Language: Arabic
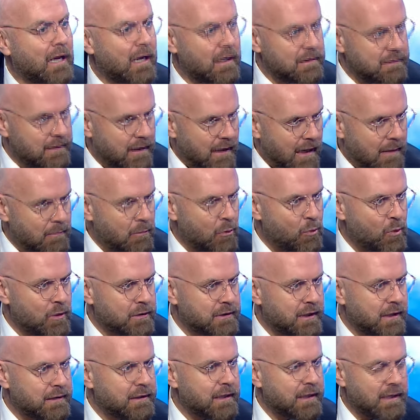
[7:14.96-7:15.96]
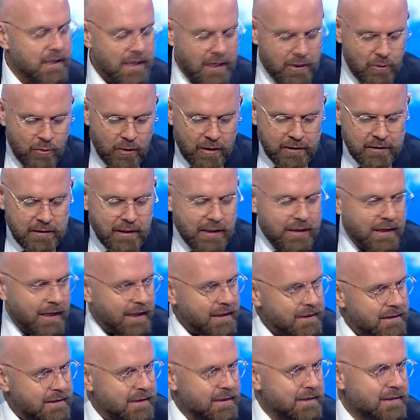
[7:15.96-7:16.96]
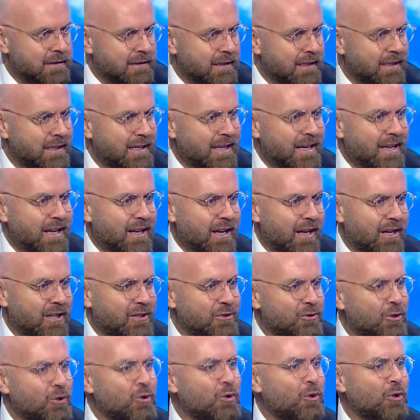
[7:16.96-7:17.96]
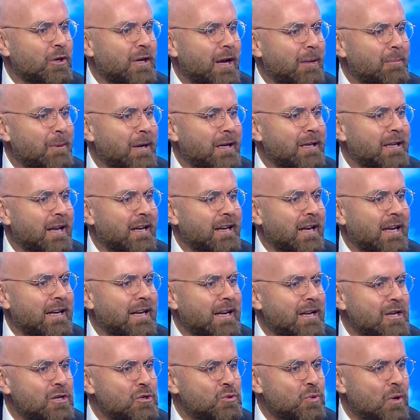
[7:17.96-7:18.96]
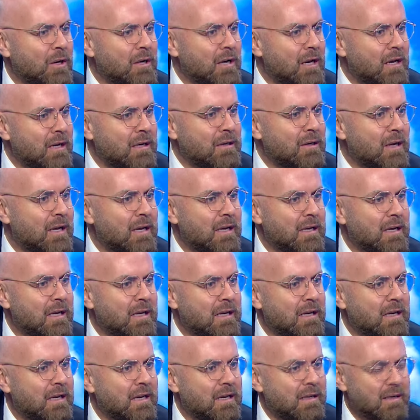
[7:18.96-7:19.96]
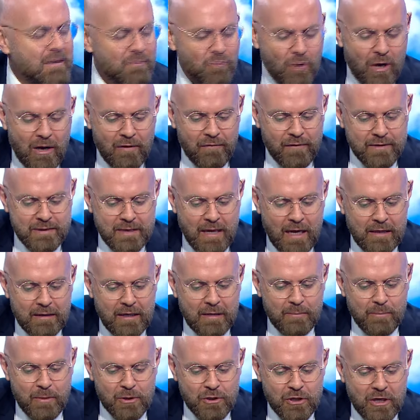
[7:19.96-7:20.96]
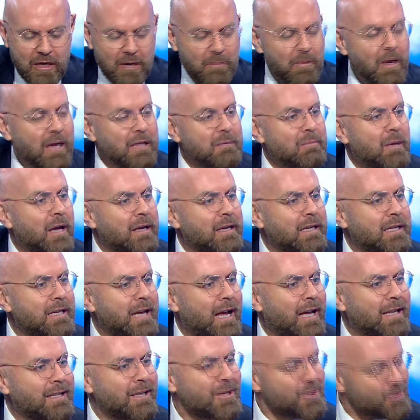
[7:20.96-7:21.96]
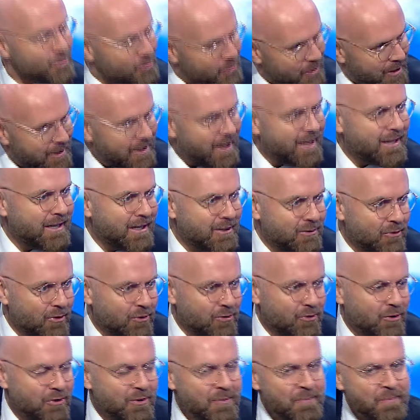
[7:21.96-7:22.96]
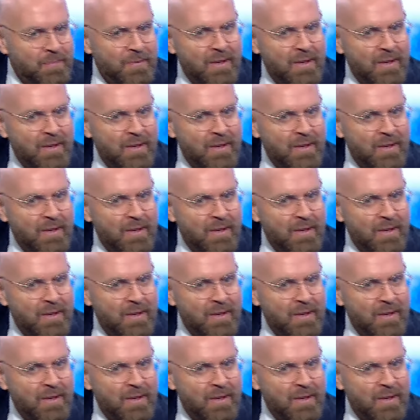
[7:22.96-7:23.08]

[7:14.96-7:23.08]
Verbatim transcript: اكثر عن مواضيع ثانيه لانه عندك عده آه، طرق كمان للعلاج صحيح. وللمحافظه على البشره بعد ما حكينا عنها شكرا لك دكتور شكرا